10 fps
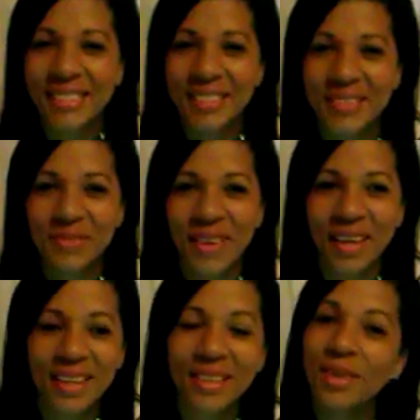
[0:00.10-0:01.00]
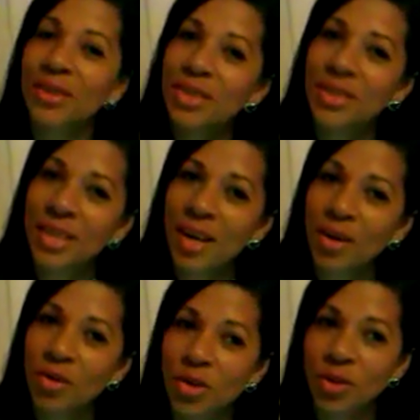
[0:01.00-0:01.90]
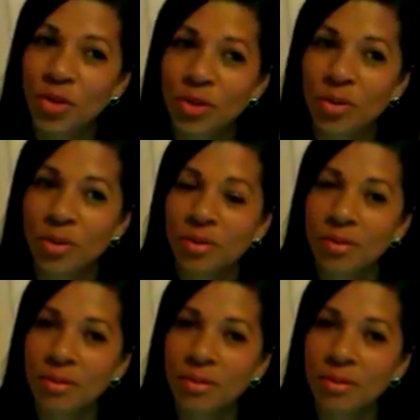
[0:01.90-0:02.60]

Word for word: tudo bem? Hoje é o nosso